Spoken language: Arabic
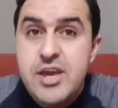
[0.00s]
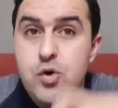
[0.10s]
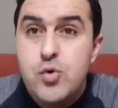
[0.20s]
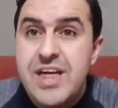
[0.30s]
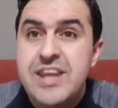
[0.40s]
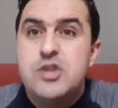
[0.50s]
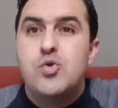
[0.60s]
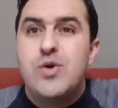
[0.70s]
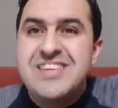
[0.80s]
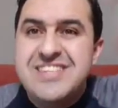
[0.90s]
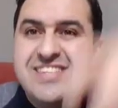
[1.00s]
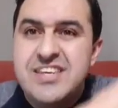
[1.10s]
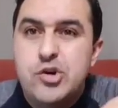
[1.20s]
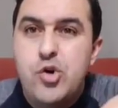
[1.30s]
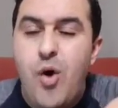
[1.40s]
ذاني تو
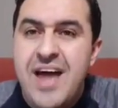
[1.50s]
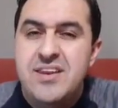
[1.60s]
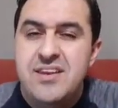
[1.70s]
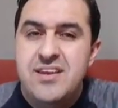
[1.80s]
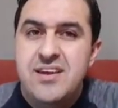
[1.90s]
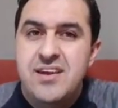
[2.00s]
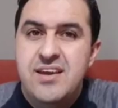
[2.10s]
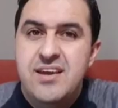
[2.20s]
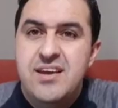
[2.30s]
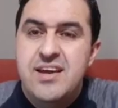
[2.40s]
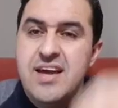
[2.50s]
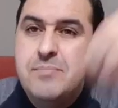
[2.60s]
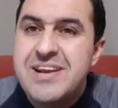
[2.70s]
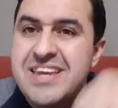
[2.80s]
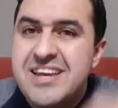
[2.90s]
تغيسقوان
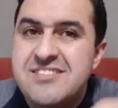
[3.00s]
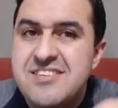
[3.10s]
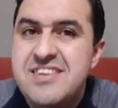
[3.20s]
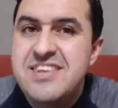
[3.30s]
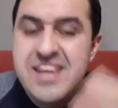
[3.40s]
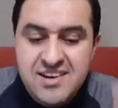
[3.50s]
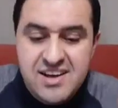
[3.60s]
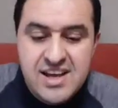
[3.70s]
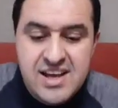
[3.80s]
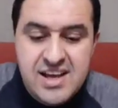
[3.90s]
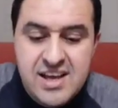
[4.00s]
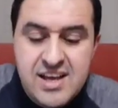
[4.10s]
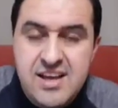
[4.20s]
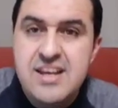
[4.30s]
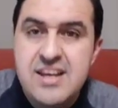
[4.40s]
المركز ني
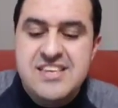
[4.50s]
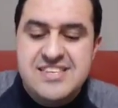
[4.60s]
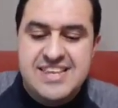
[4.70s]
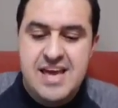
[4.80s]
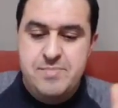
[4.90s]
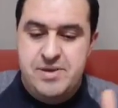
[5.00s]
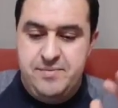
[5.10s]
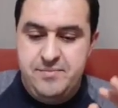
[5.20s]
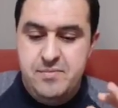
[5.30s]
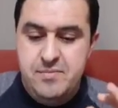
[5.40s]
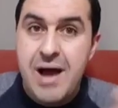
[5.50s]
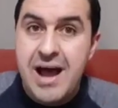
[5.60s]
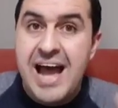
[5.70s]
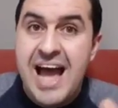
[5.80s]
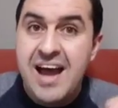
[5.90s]
الاسلاميه
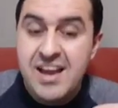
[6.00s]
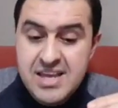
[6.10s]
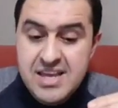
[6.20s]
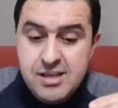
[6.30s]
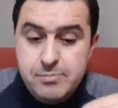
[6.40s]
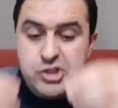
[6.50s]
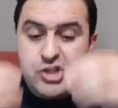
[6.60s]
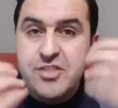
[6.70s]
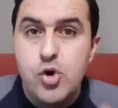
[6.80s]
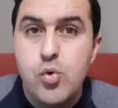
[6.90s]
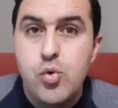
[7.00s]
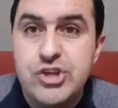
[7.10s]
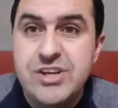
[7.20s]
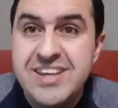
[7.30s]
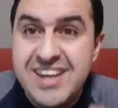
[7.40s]
ماغا باش هاد
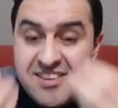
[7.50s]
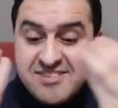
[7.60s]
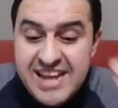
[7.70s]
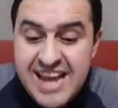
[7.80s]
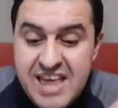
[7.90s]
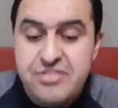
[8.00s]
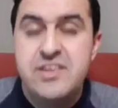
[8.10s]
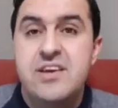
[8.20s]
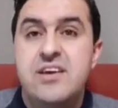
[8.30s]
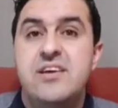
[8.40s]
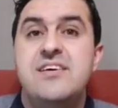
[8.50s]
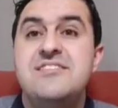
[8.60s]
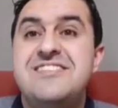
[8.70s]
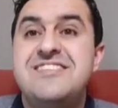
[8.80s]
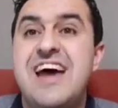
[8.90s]
روجن الخزرات
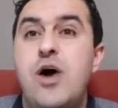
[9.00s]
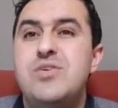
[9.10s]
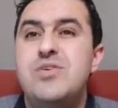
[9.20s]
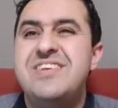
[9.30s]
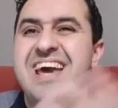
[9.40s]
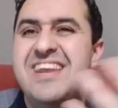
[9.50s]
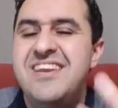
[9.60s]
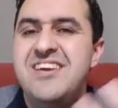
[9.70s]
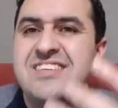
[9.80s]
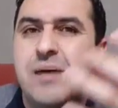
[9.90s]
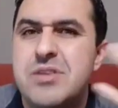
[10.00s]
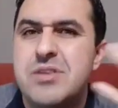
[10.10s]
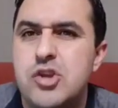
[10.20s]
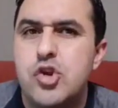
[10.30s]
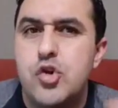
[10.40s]
السعوديه للاسلام
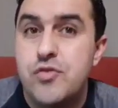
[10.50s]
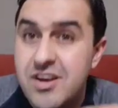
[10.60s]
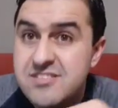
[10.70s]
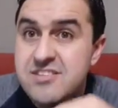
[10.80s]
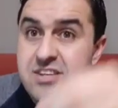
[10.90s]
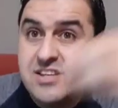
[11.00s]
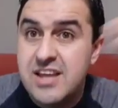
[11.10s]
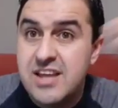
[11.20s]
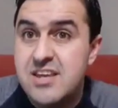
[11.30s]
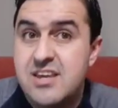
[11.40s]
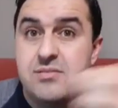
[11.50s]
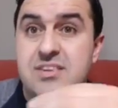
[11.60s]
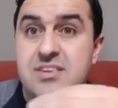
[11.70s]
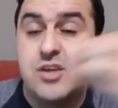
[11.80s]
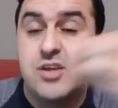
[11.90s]
التطرف قاس السنيد غيك
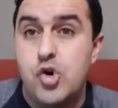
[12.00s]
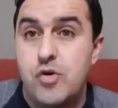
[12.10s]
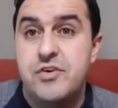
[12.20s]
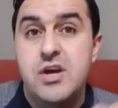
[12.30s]
التطرف